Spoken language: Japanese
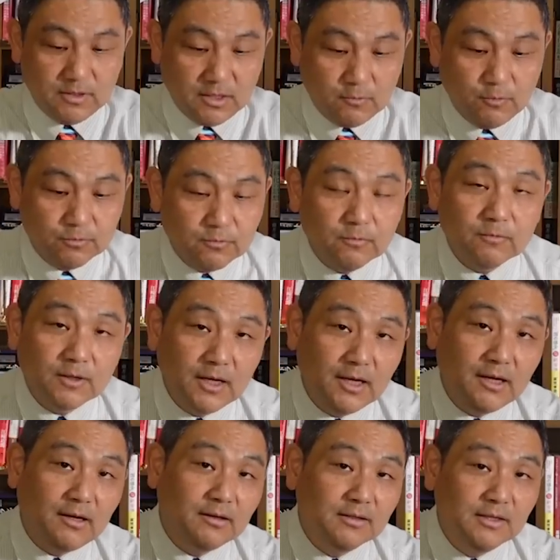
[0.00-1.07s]
うなこと
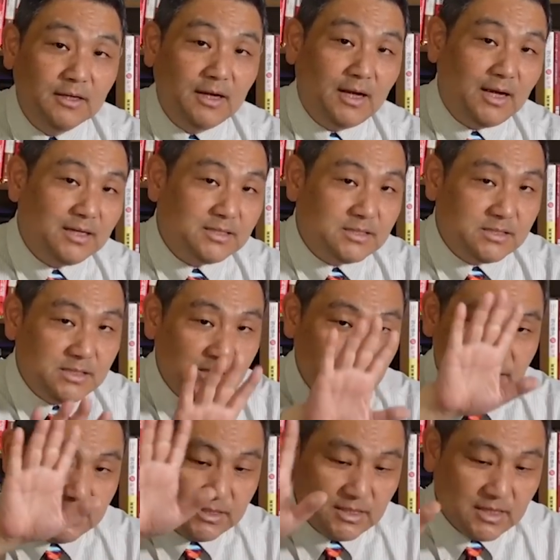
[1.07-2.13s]
が発
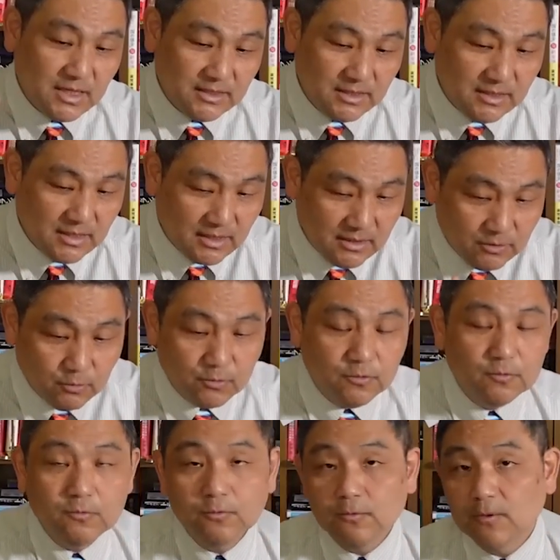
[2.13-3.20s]
生しかねないとい
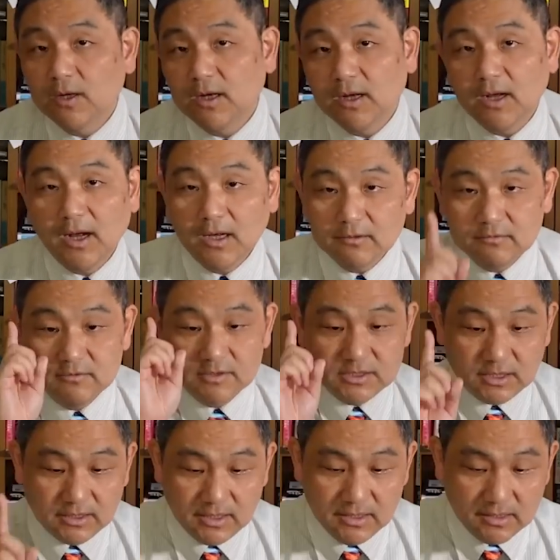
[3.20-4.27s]
うことがあるん
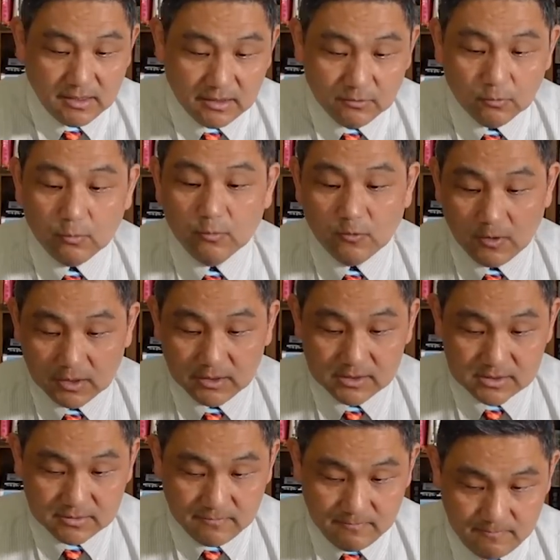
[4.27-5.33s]
じゃないかと思うわけで
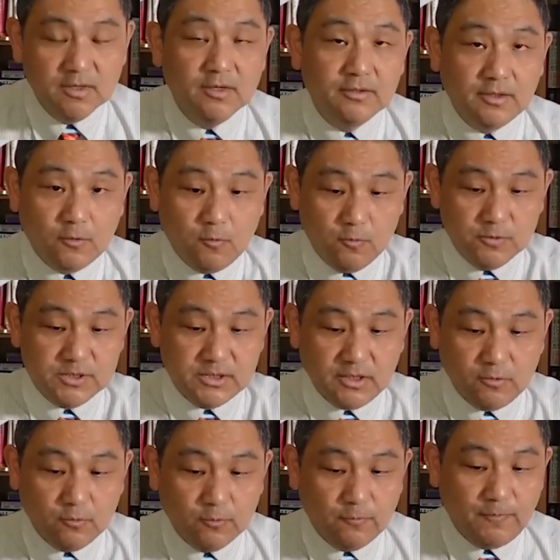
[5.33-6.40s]
す。で、こうし
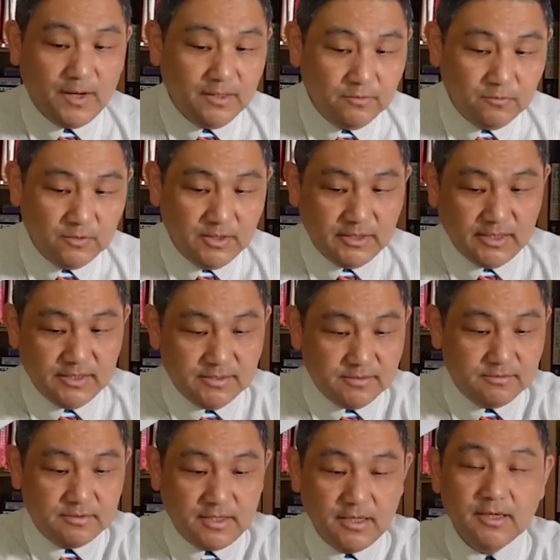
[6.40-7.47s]
たこのファンドに対す
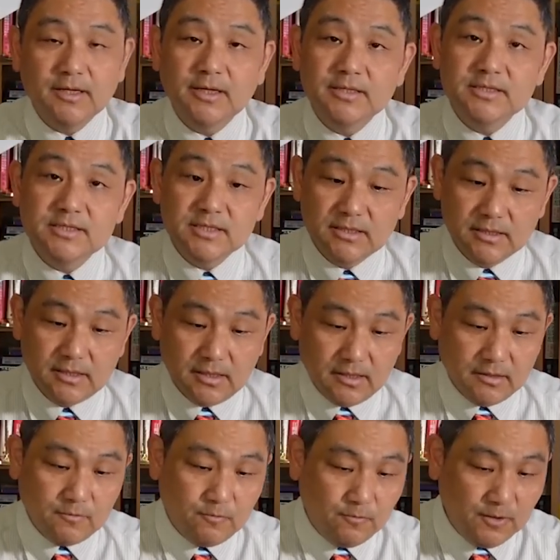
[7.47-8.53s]
る警戒心
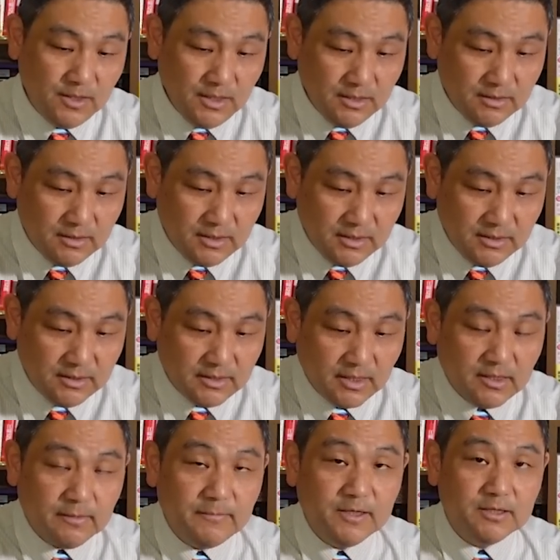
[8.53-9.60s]
がこう一気に
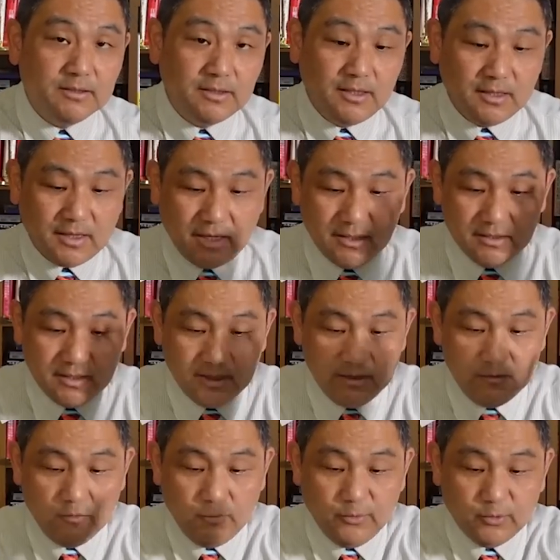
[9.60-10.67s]
高まって、換
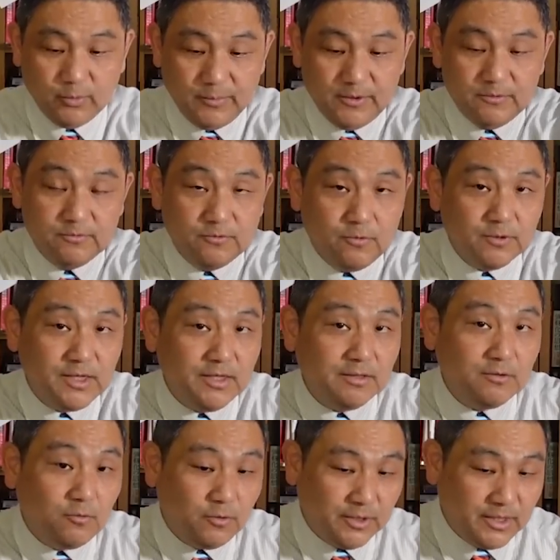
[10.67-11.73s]
金を求める動き、
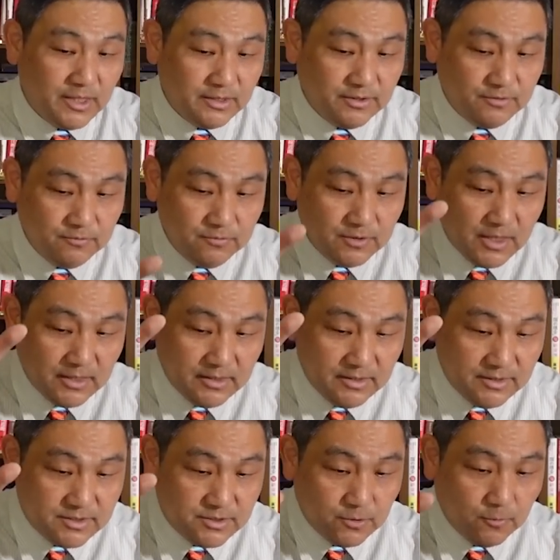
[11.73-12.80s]
これが急激
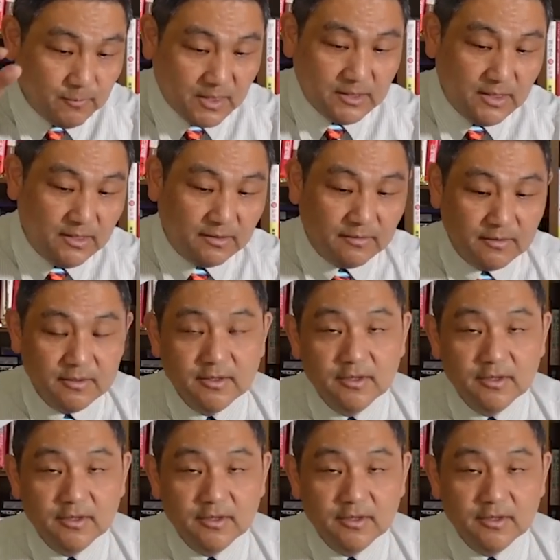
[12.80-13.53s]
に強まり、